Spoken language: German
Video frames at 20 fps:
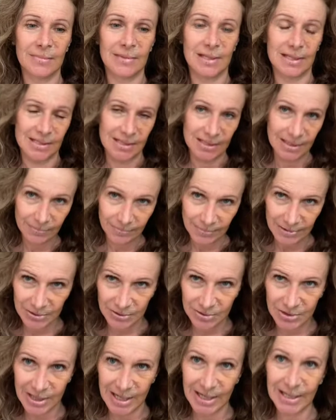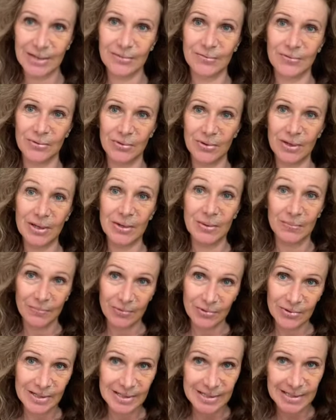dass ich mich so schlecht fühle,
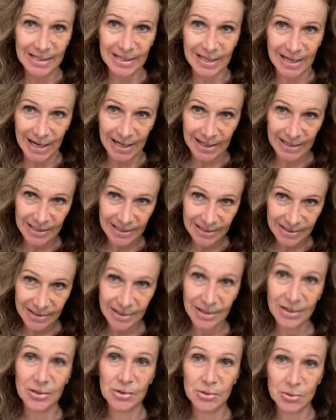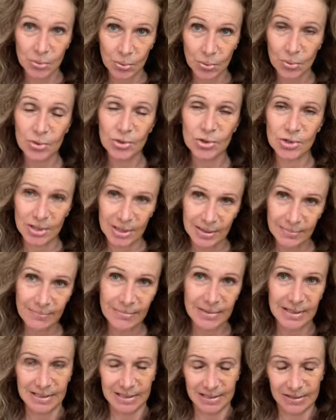obwohl es ja gar nicht so schlimm
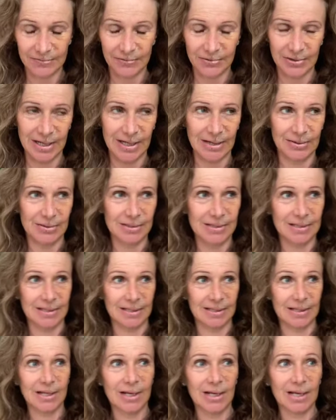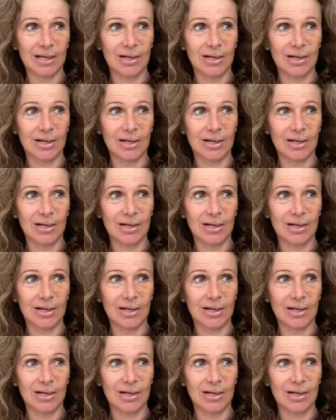ist von außen.